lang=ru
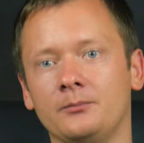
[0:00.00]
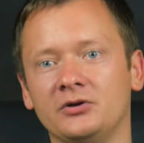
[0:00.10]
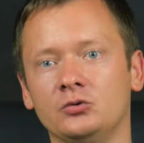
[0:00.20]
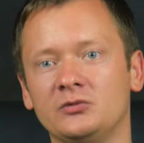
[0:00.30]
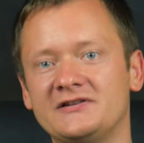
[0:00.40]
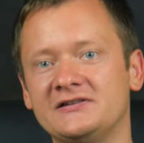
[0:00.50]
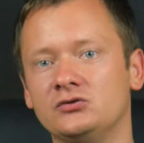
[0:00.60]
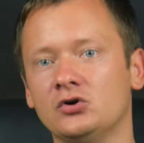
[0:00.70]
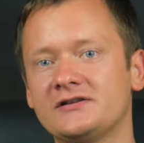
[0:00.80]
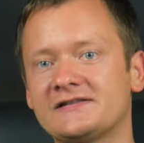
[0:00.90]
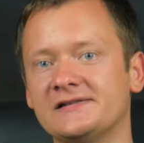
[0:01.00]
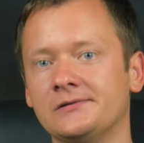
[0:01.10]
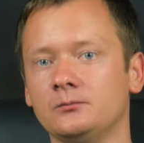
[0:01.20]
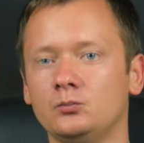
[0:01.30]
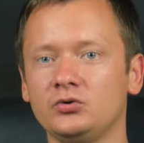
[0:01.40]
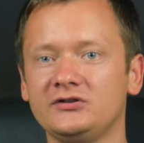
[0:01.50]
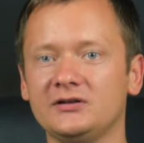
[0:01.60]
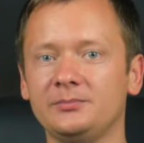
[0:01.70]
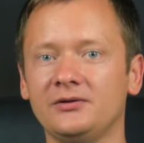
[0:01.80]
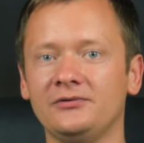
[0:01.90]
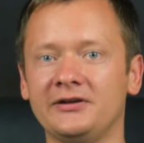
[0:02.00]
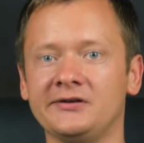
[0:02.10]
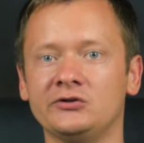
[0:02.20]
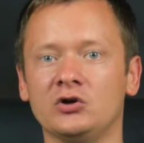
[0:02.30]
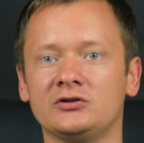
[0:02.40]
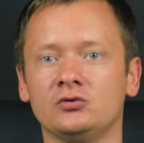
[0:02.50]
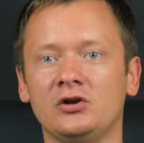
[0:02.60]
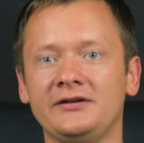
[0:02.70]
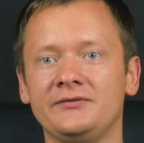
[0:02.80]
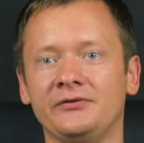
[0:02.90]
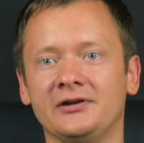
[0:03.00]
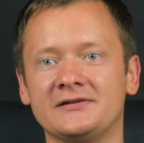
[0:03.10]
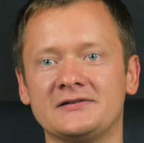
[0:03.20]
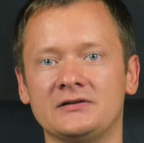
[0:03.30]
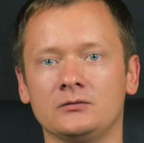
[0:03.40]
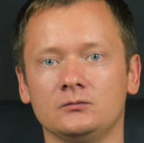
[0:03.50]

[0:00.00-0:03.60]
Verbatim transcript: подобной ситуации будет обновление до актуальной версии,